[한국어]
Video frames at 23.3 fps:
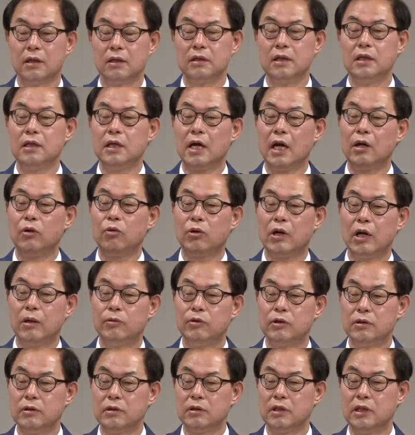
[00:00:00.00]
근데 이 헤롯
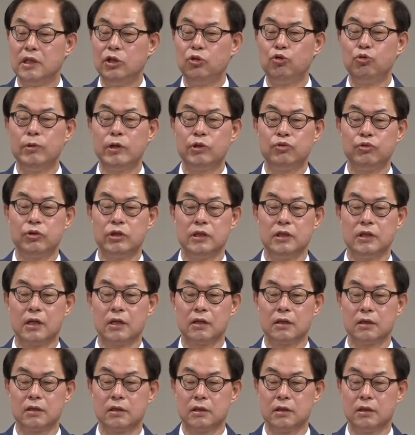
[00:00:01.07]
가문은 이두메
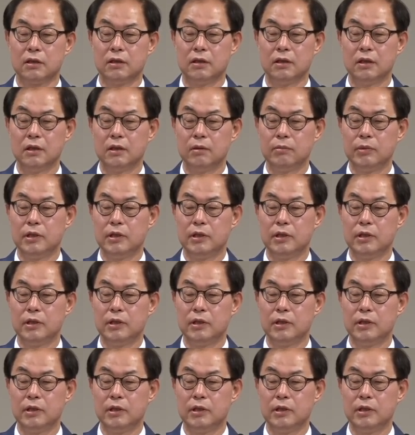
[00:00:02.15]
출신이라 그러죠.